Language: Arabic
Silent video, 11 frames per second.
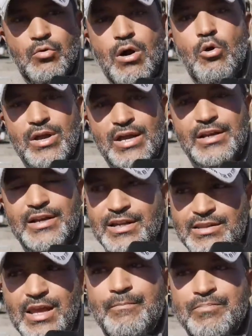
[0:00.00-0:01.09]
وأكرر
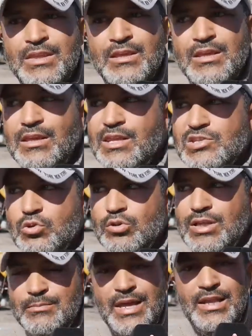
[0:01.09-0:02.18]
نداء إلى
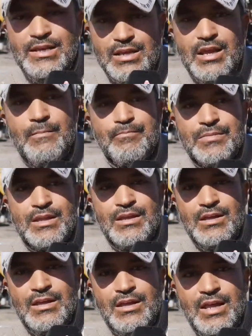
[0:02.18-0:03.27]
السلطات المحلية
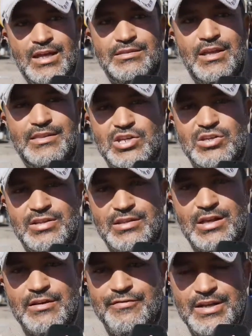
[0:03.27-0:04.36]
حتى تجد
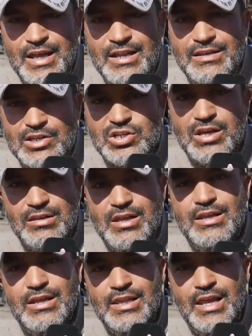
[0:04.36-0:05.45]
طرفا حلا إن شاء الله
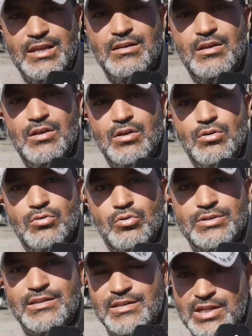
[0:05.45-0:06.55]
لهذا الحل
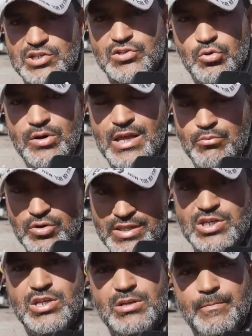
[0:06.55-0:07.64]
وتعطينا شي سوق
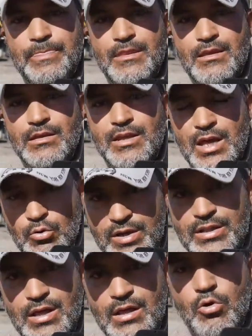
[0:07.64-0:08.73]
نموذجي يأوينا